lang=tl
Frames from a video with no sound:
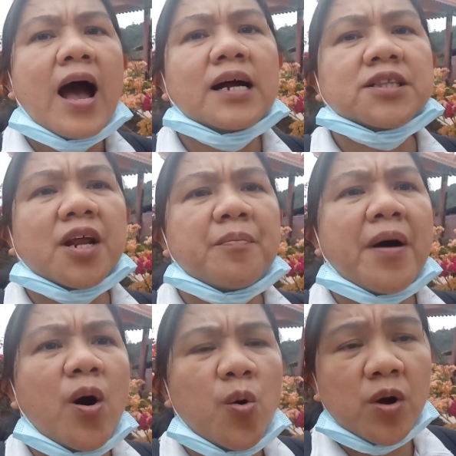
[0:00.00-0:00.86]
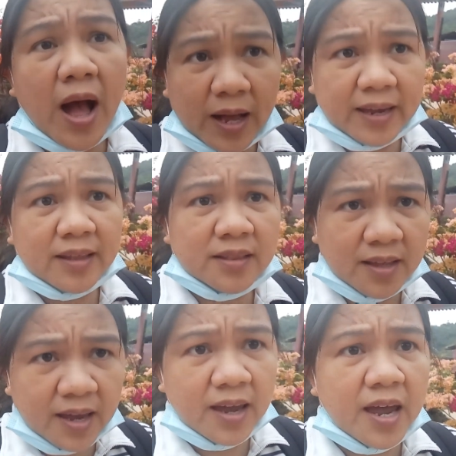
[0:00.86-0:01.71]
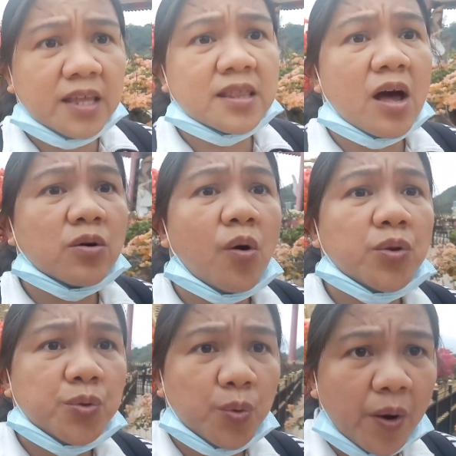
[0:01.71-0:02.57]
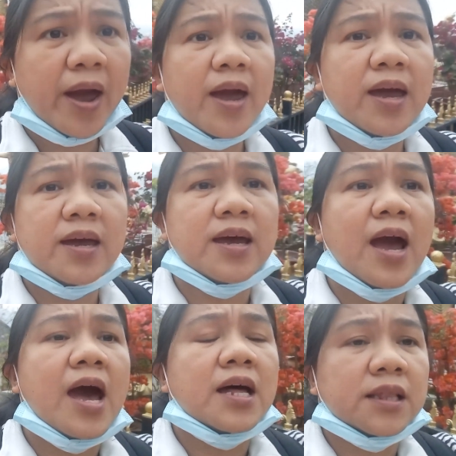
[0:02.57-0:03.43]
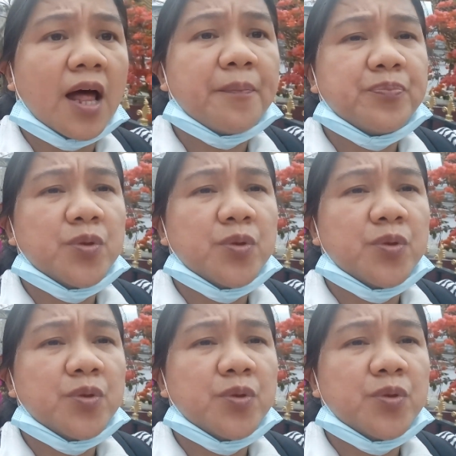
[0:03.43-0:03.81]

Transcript: Agtrabaho ka kidi in a good way, tap